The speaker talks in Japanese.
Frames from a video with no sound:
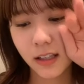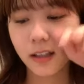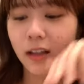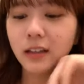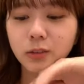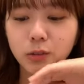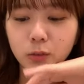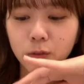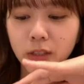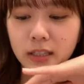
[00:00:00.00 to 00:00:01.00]
ある
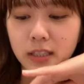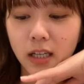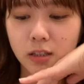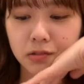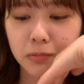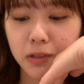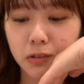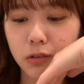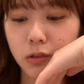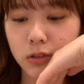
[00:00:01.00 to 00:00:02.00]
同じアルファベット4